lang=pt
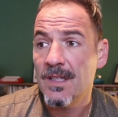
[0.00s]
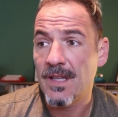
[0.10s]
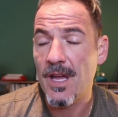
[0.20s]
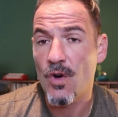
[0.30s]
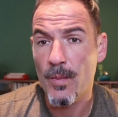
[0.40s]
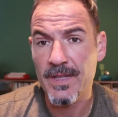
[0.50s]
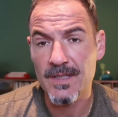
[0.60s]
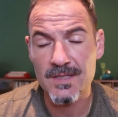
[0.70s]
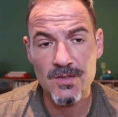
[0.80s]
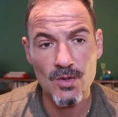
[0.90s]
tem
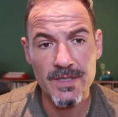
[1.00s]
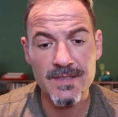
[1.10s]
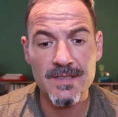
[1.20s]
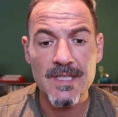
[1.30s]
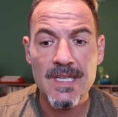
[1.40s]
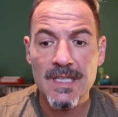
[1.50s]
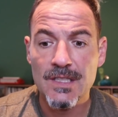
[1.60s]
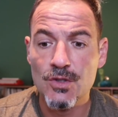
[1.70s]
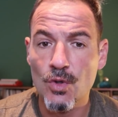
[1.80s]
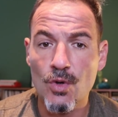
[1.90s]
recomendações
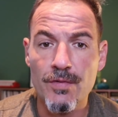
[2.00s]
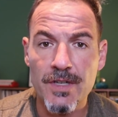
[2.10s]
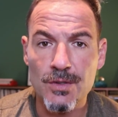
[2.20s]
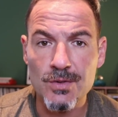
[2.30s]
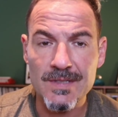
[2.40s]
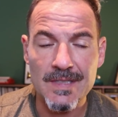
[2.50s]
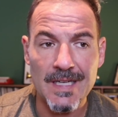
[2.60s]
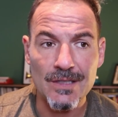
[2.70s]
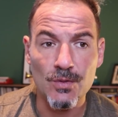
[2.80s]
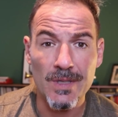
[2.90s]
do governo do
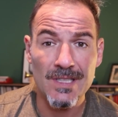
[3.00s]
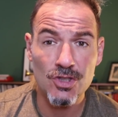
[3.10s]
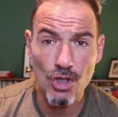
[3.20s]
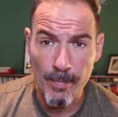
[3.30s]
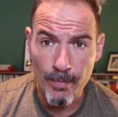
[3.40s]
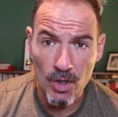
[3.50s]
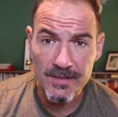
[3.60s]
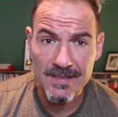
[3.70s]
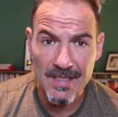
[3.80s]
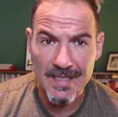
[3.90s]
estado que só
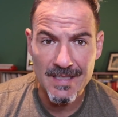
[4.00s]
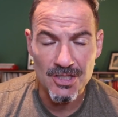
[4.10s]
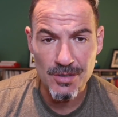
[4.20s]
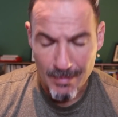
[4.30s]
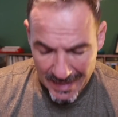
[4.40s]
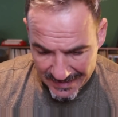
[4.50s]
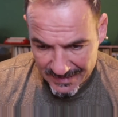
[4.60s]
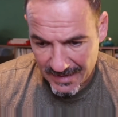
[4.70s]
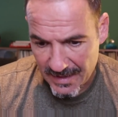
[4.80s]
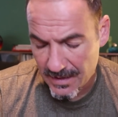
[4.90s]
pode sair de
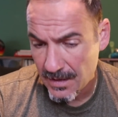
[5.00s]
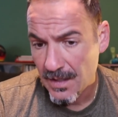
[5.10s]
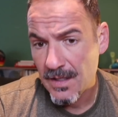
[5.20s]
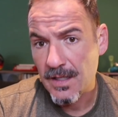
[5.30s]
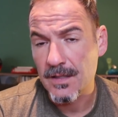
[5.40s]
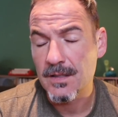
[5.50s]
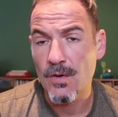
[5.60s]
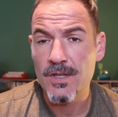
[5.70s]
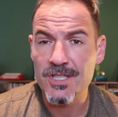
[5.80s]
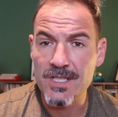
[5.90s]
máscara,
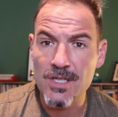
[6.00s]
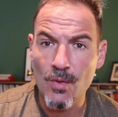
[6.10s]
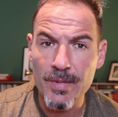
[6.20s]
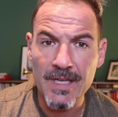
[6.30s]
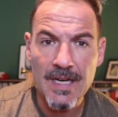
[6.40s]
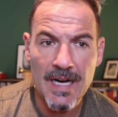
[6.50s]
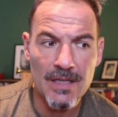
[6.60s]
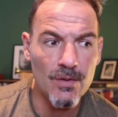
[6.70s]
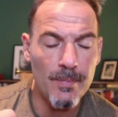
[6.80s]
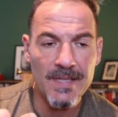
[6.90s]
então a gente é
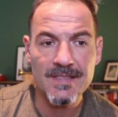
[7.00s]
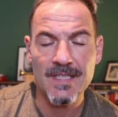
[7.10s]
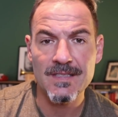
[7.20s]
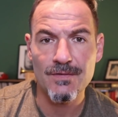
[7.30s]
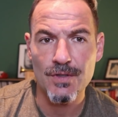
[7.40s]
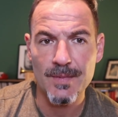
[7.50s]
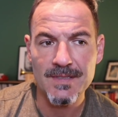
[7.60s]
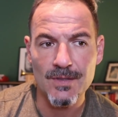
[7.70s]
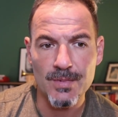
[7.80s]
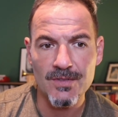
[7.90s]
obrigado a passar essa
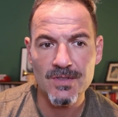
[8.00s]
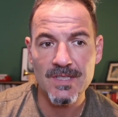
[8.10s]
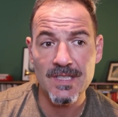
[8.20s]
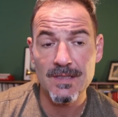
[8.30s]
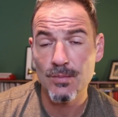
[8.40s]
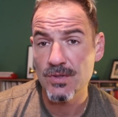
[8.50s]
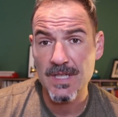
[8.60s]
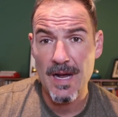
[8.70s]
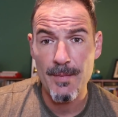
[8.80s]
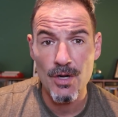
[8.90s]
informação para vocês e
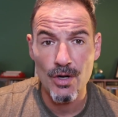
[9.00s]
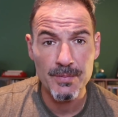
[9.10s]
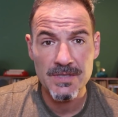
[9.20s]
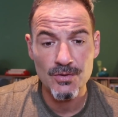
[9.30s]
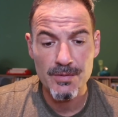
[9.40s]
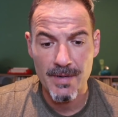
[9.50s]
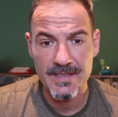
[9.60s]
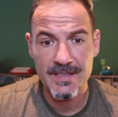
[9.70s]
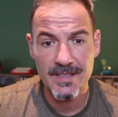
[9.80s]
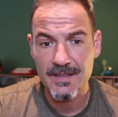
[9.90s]
buscar a melhor opção de
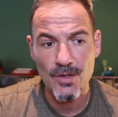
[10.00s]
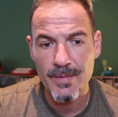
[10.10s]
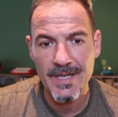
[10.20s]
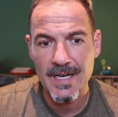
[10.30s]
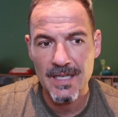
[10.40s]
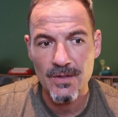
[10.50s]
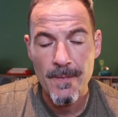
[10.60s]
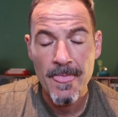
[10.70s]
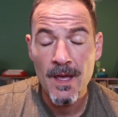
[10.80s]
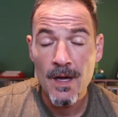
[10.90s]
máscara que tem no
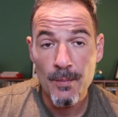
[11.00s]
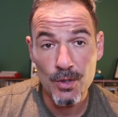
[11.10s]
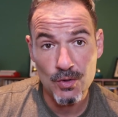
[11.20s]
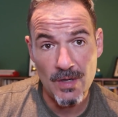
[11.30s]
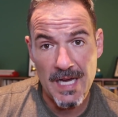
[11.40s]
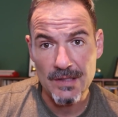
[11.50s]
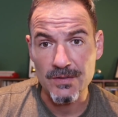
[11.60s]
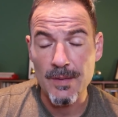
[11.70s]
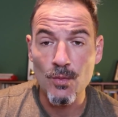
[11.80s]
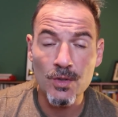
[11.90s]
mercado. Por outro
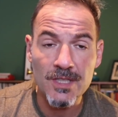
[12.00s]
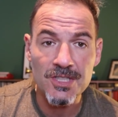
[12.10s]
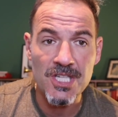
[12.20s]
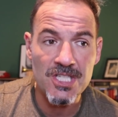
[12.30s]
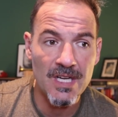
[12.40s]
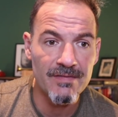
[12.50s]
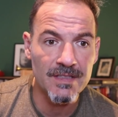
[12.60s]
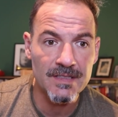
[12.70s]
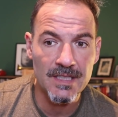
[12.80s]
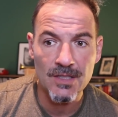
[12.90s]
lado, tem muita gente
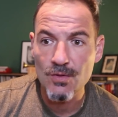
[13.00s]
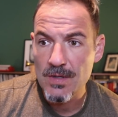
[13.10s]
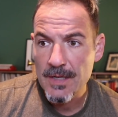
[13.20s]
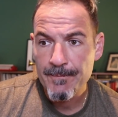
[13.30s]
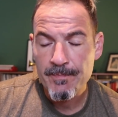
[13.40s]
levantando